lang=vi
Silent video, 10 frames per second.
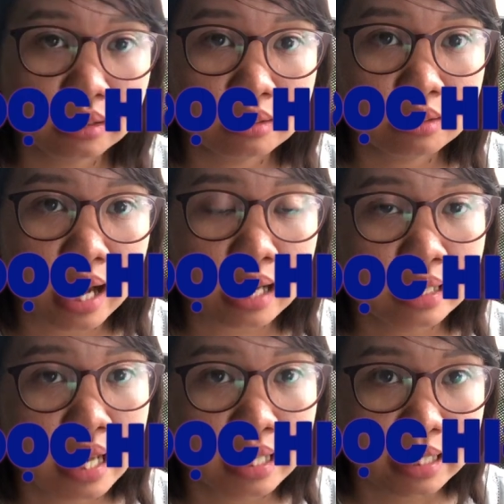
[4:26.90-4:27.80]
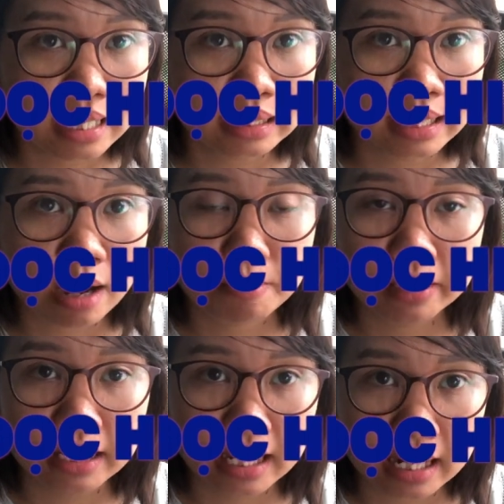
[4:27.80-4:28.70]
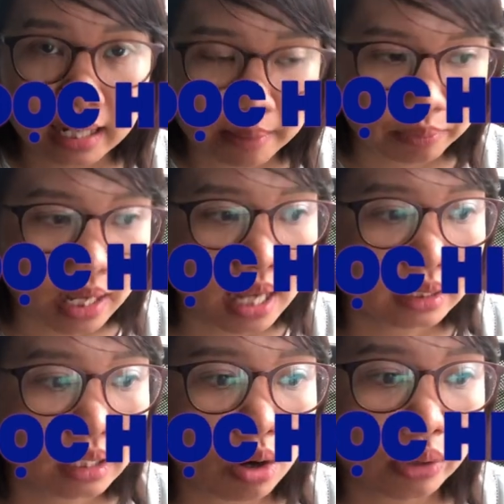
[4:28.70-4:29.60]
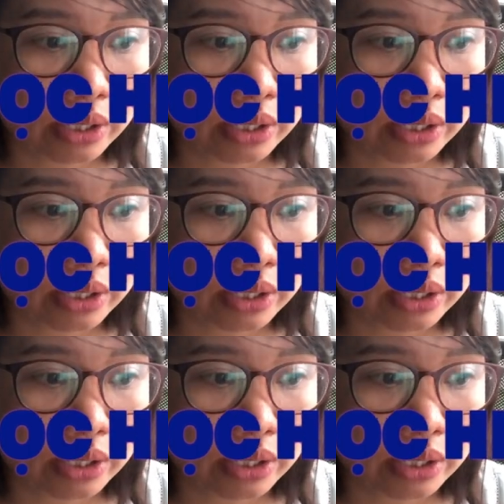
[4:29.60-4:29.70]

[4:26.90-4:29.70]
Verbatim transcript: từ các cái đề thi J L P T các năm. Sẽ có